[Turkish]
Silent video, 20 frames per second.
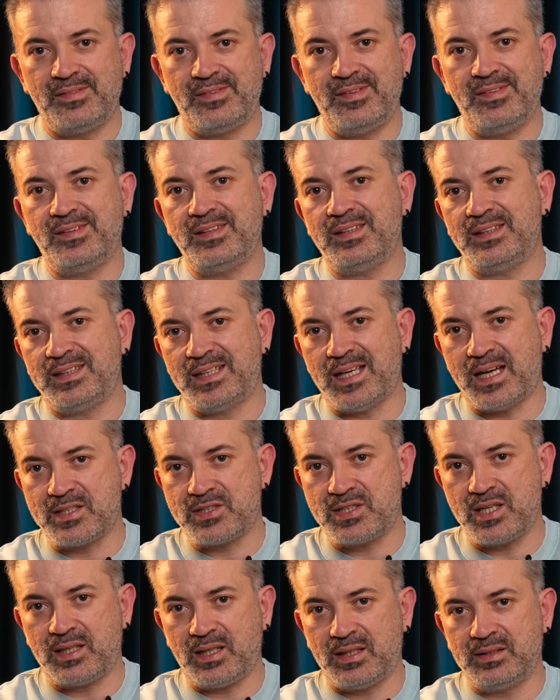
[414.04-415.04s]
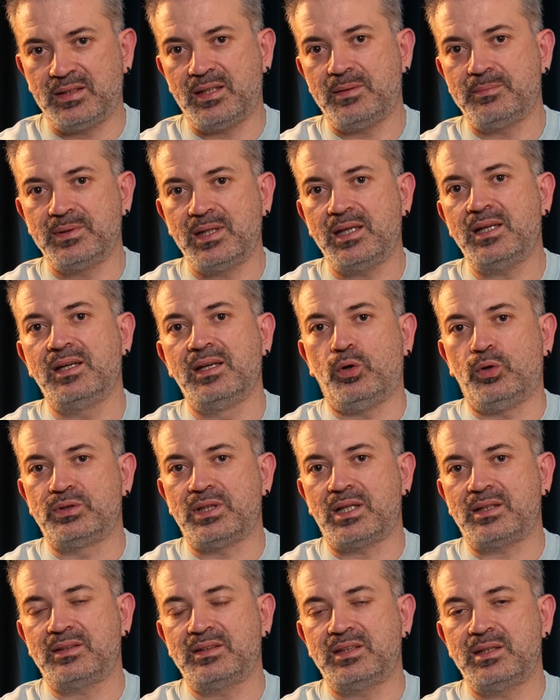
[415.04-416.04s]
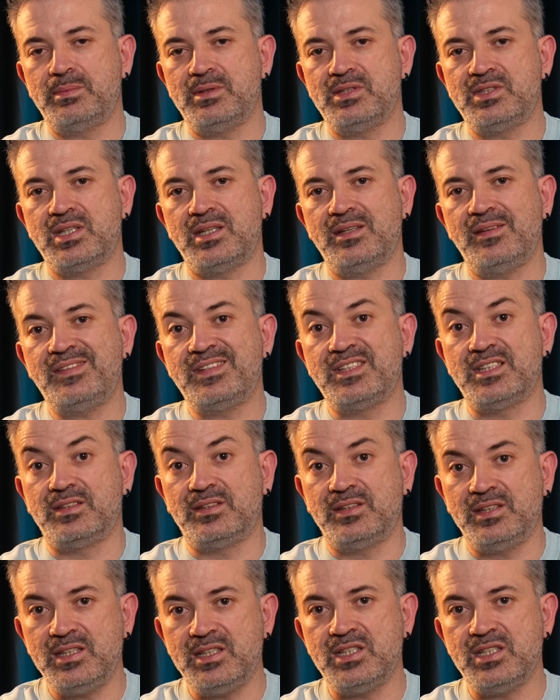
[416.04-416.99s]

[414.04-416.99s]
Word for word: sizi gerçek anlamda odaklanabileceğiniz ciddi